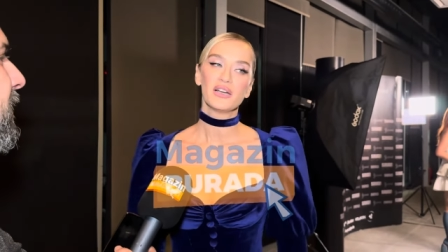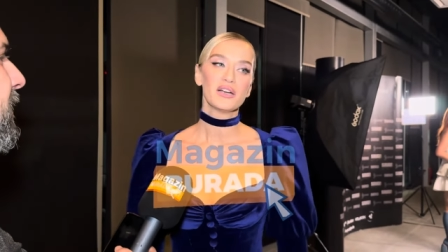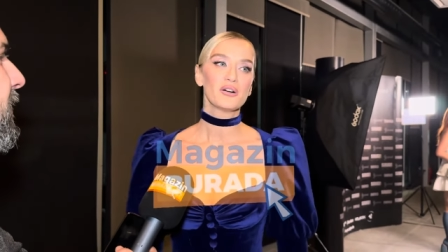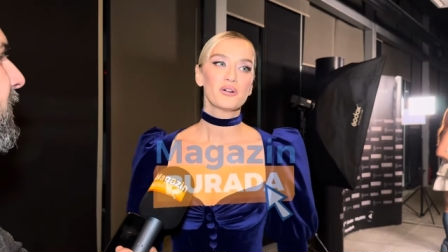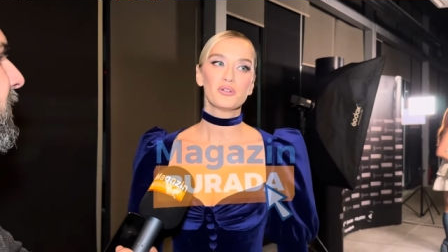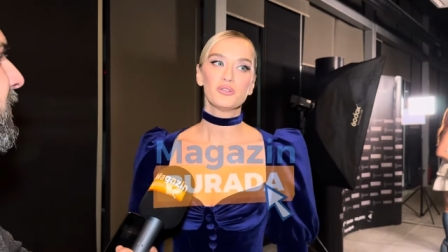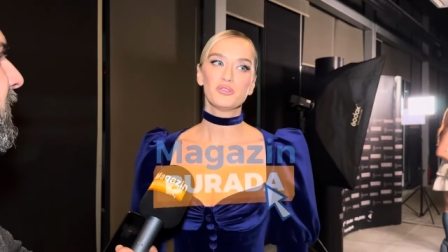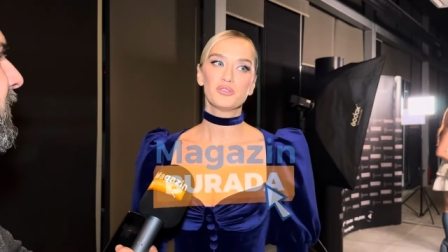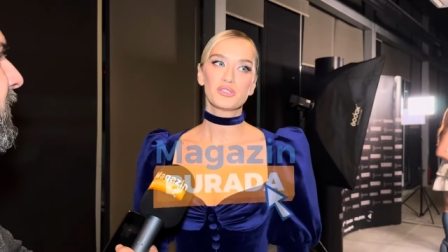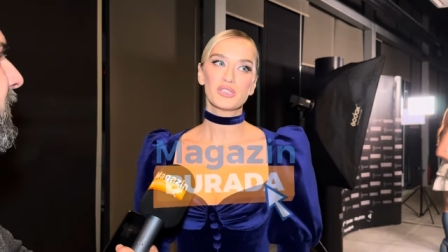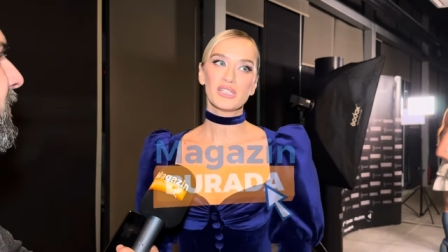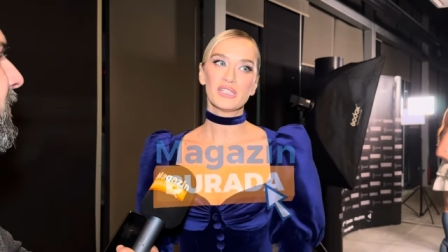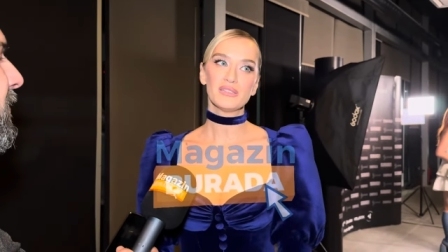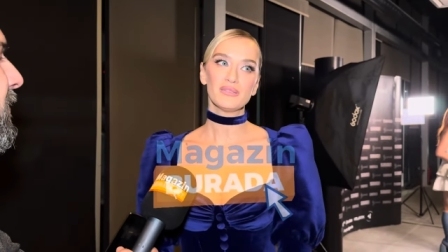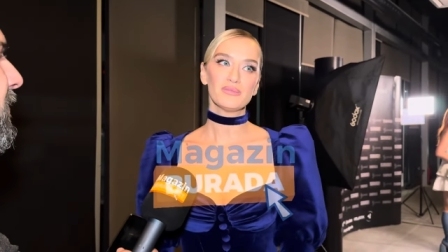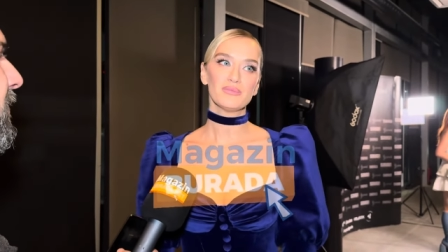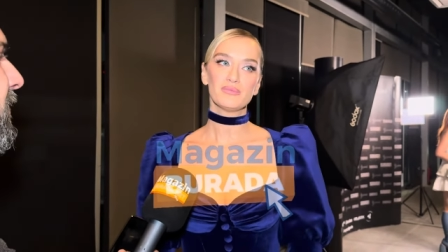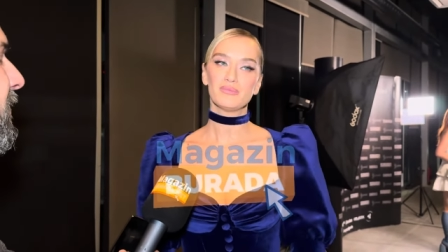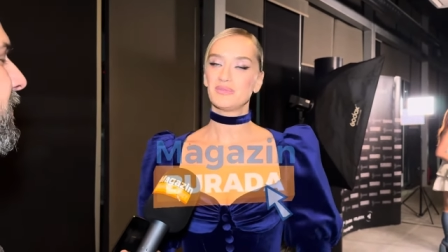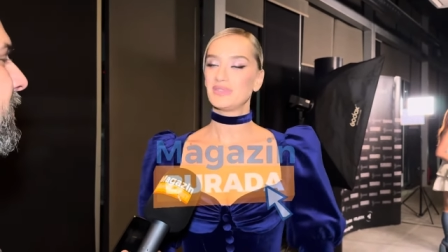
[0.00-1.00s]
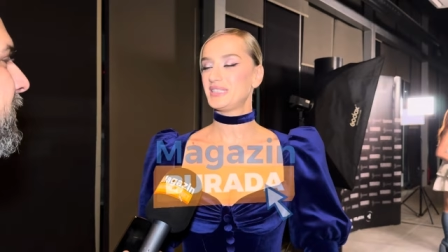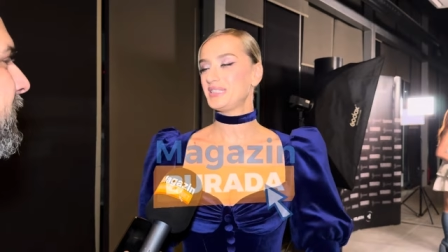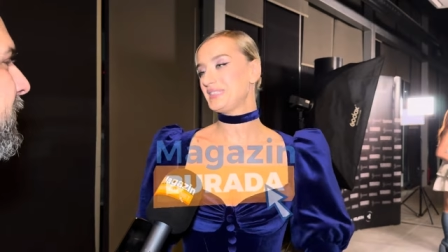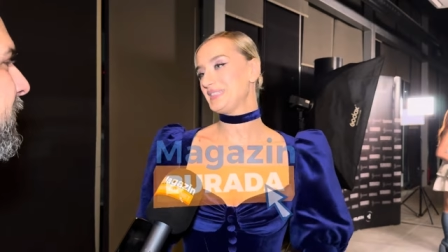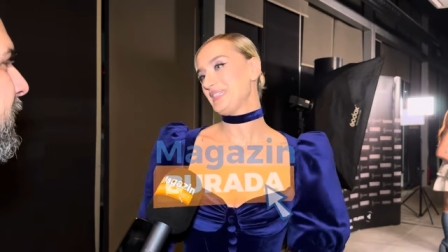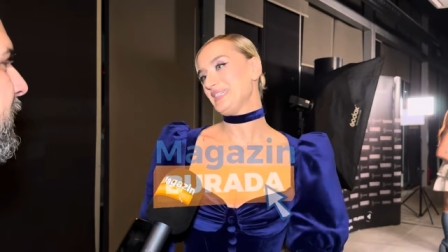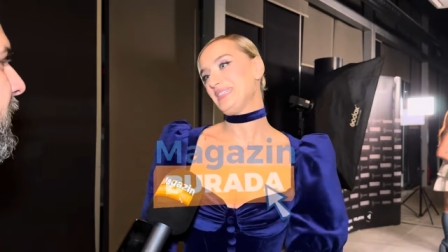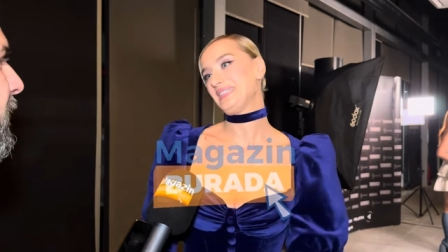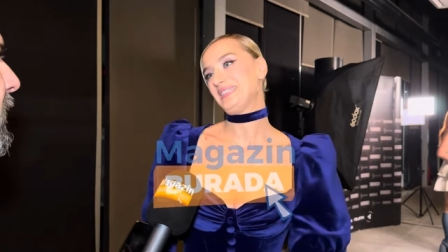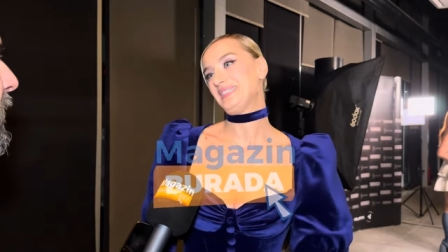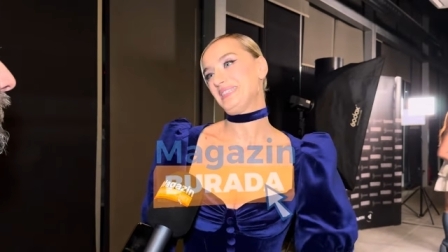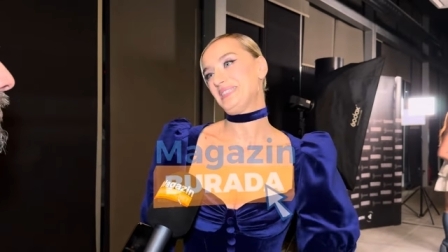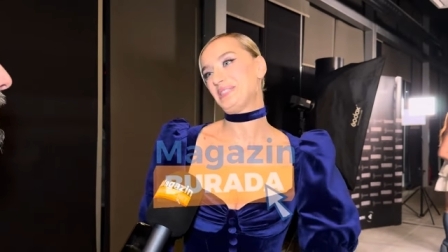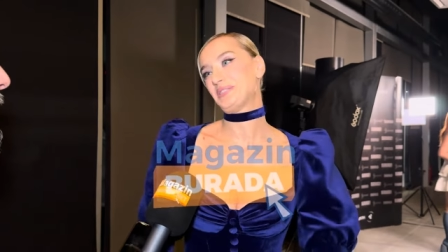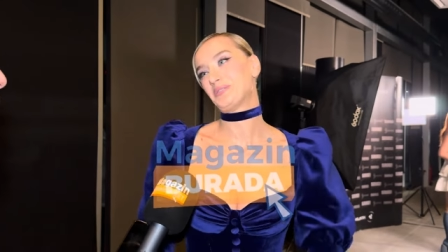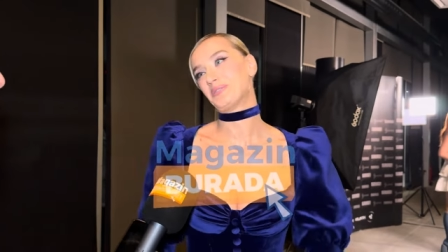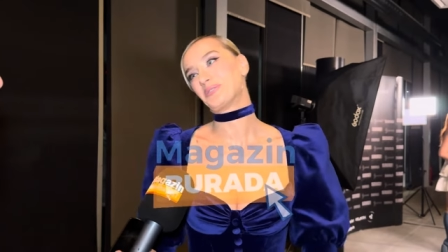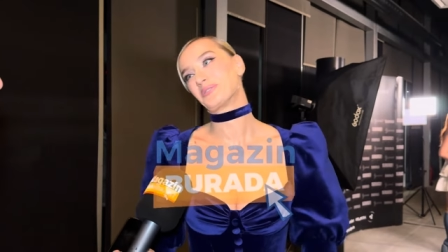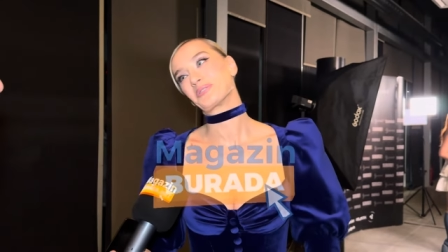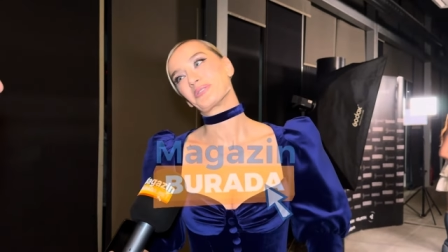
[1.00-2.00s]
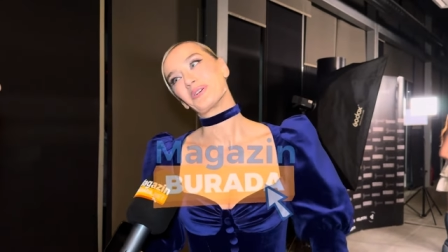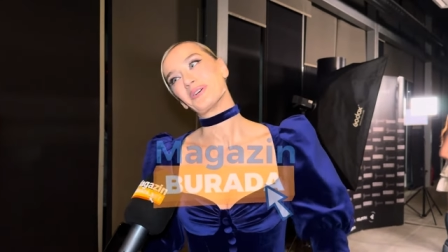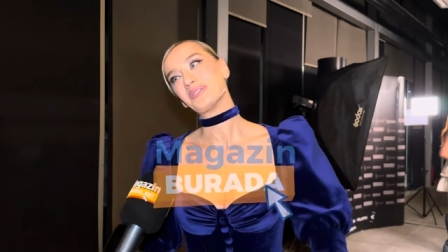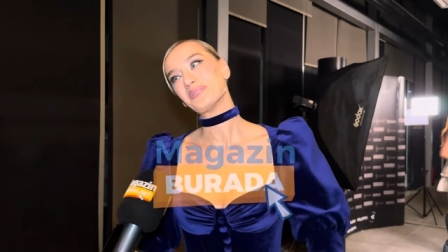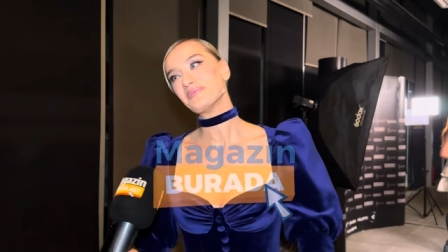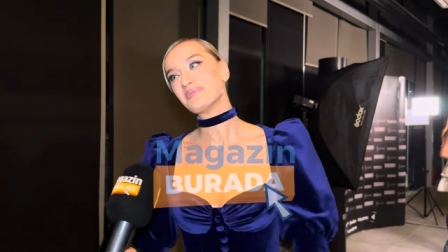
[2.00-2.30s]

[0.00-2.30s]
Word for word: O yüzden sizlere de iş düşüyor.